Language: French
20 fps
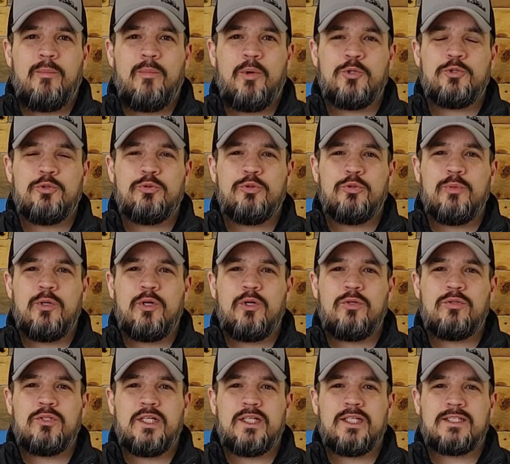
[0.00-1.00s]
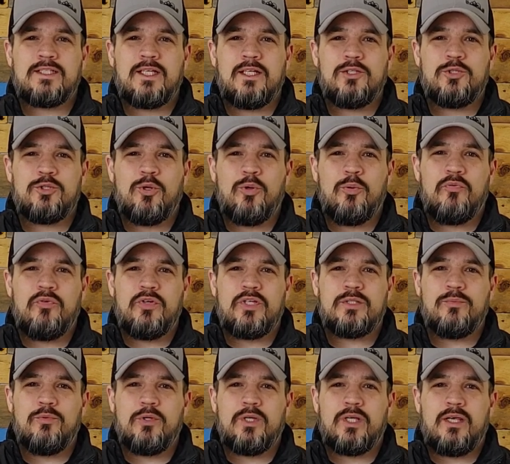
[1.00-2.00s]
Bonjour tout le monde, Alexandre du groupe
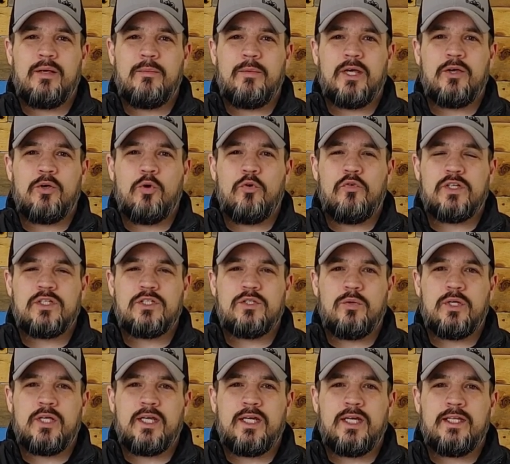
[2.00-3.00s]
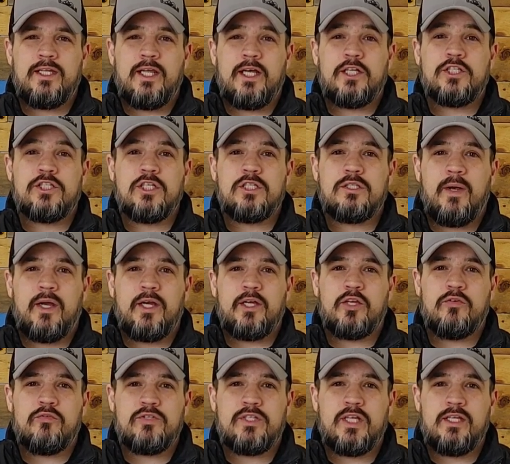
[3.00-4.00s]
Facebook Québec Conversion Canada.
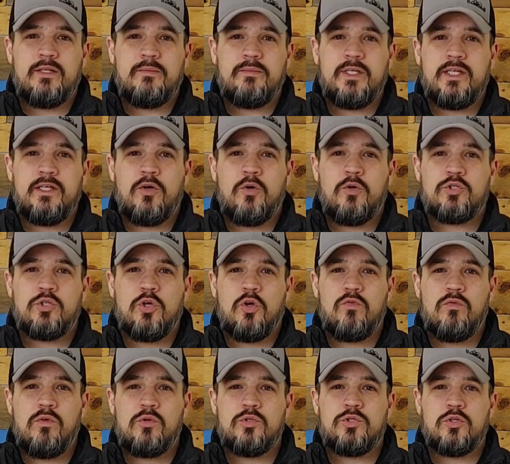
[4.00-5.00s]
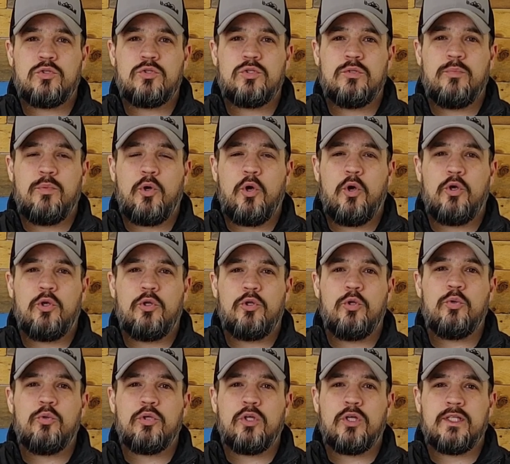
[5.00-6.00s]
J'espère que vous allez bien. On se revoit aujourd'hui pour
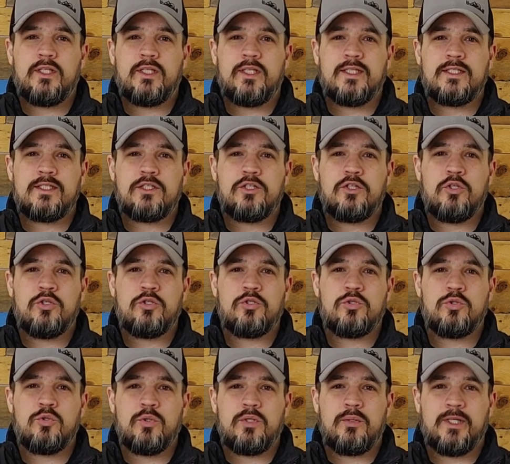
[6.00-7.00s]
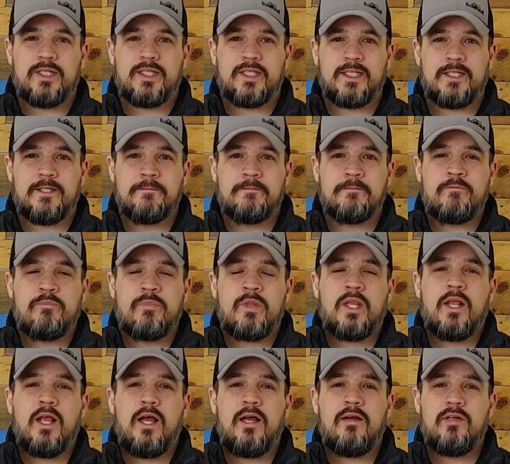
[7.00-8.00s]
un autre test sur les batteries.
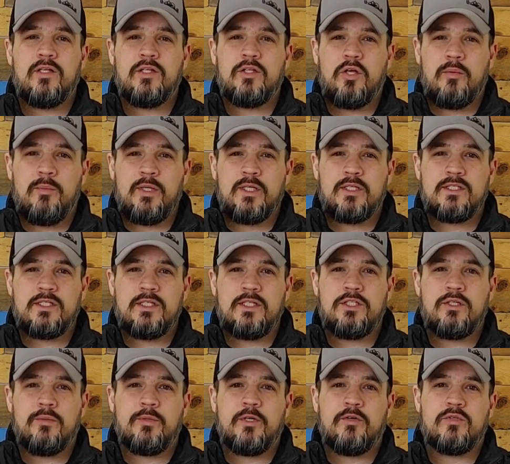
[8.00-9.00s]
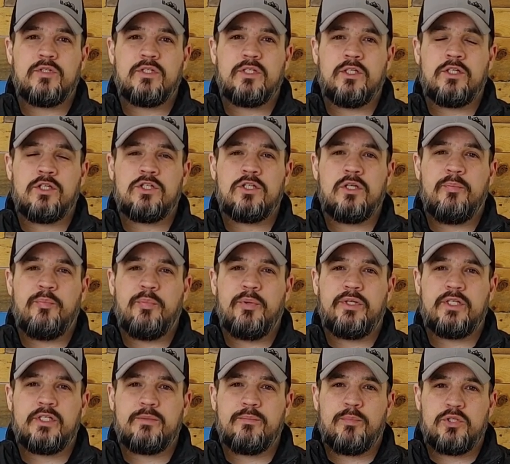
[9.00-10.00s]
Avant de commencer, j'aimerais vous dire que j'ai
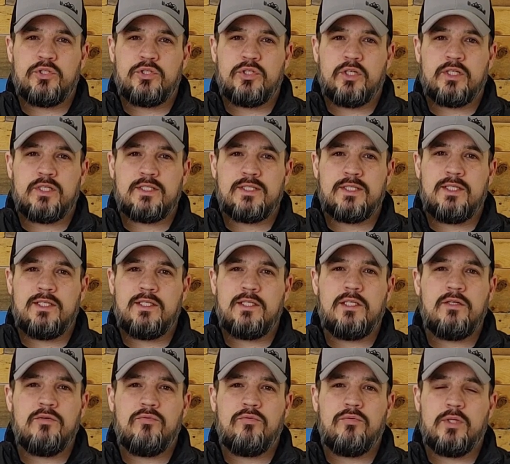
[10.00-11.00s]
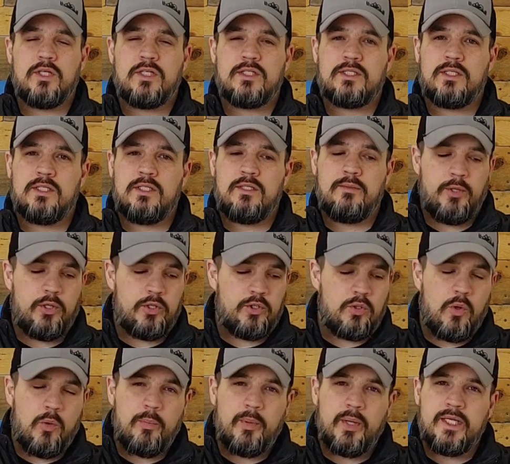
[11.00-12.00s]
pas été sponsorisé, ni influencé, ni par
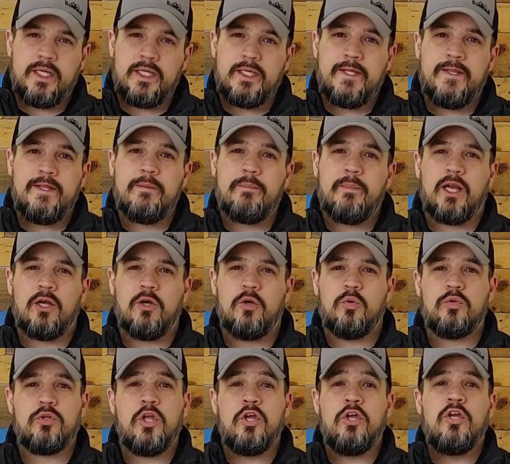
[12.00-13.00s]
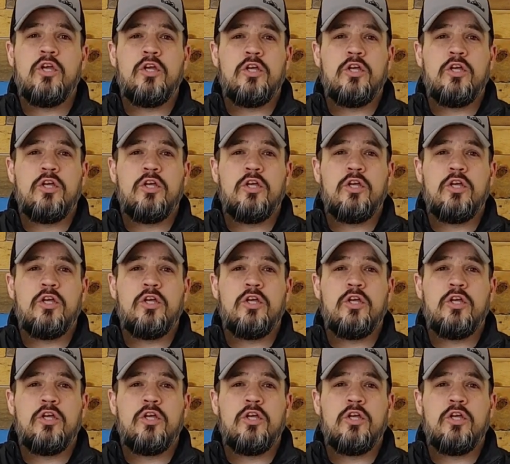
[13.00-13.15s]
une compagnie, ni par l'autre.